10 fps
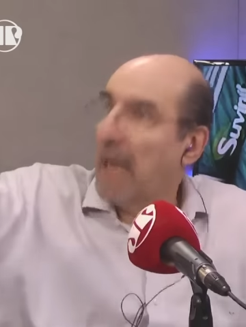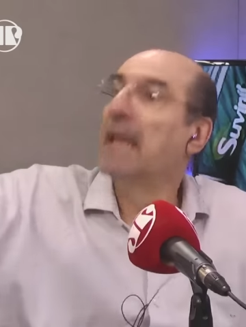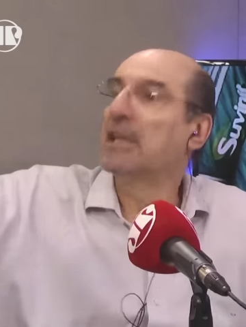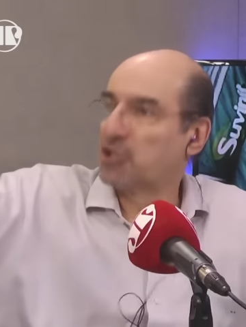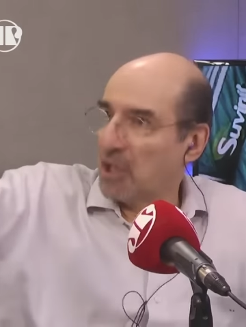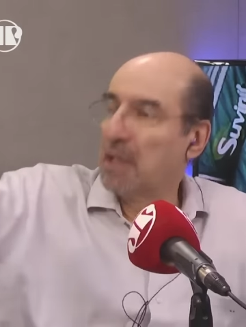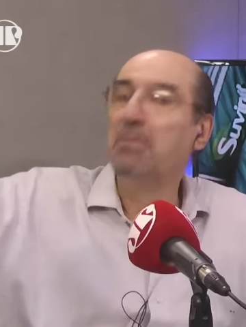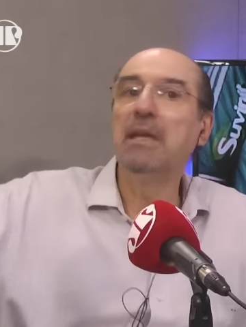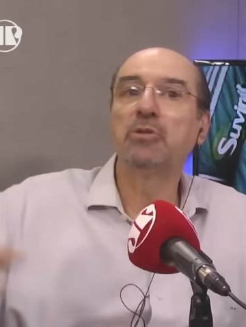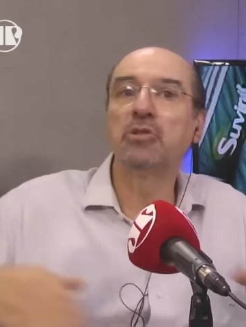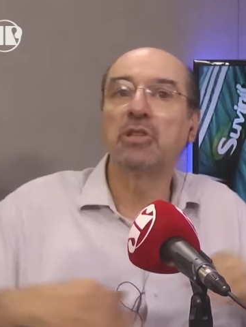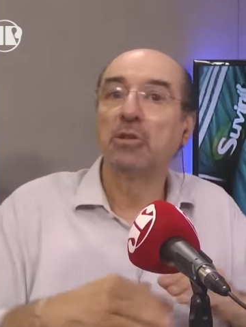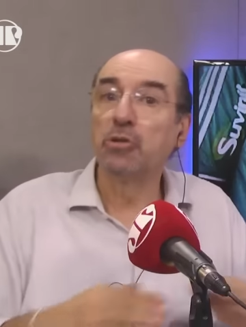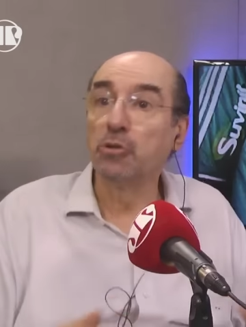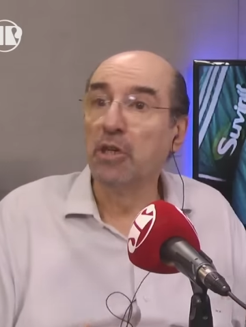é Alexandre
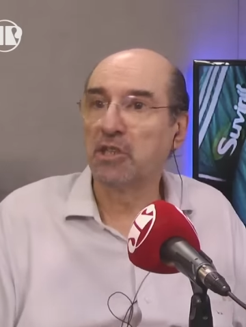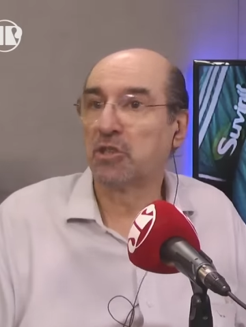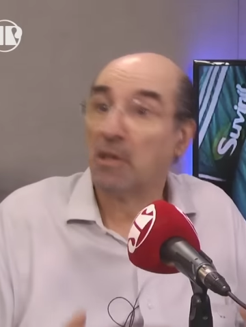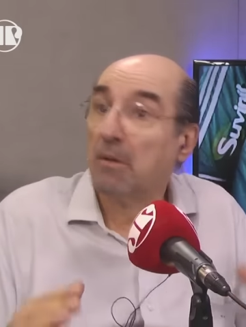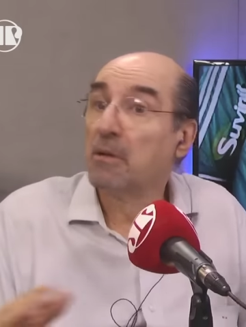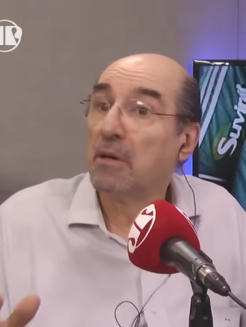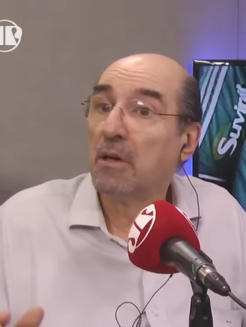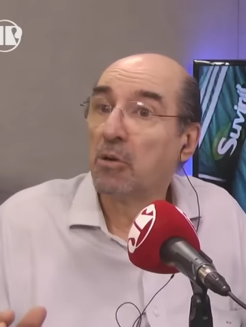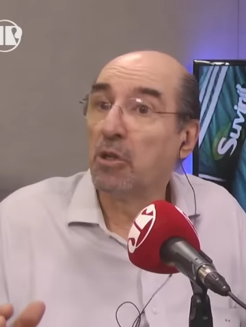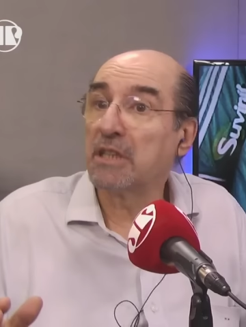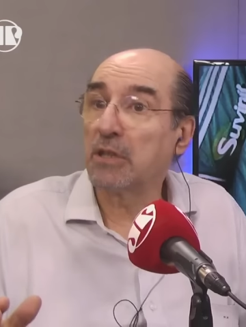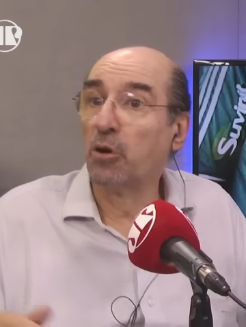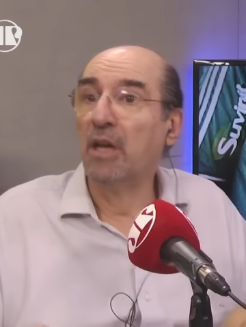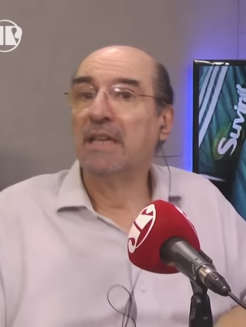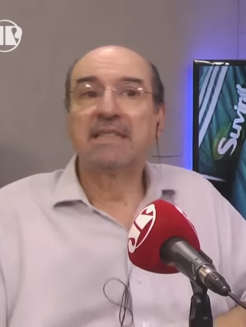Mitos. Aí tudo isso. Alexandre Midas.
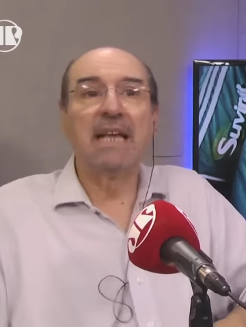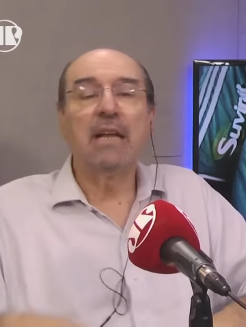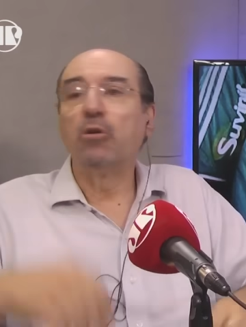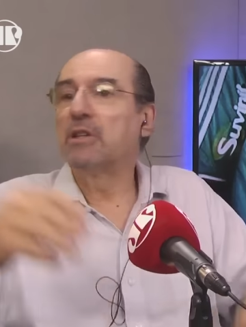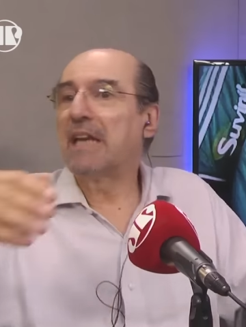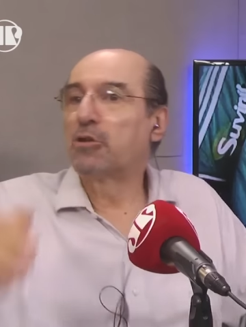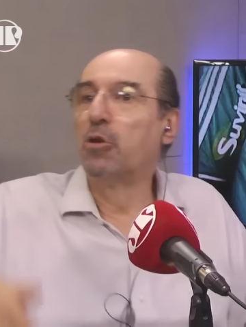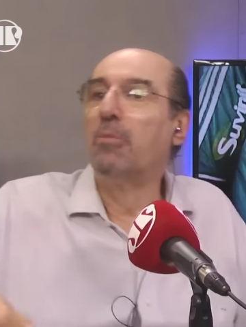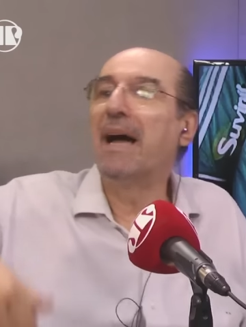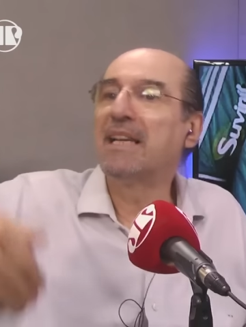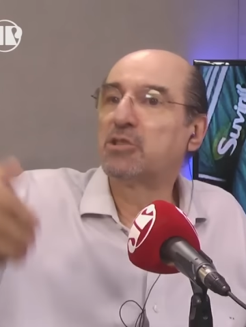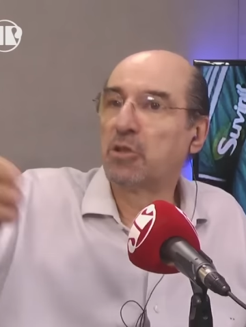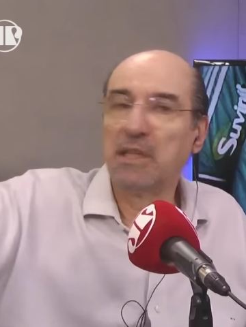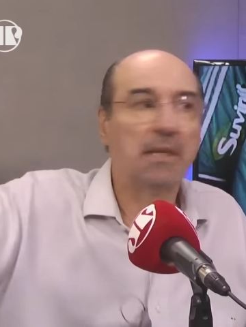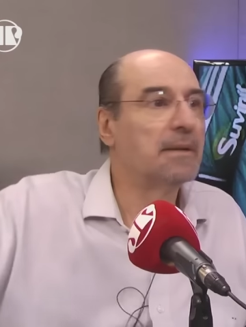Contratou. E sobre o comercial,
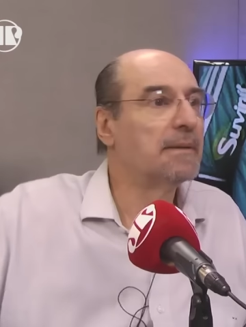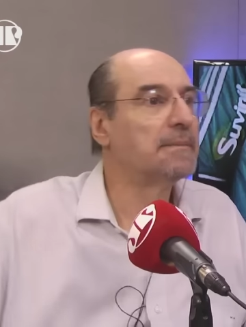mais que... um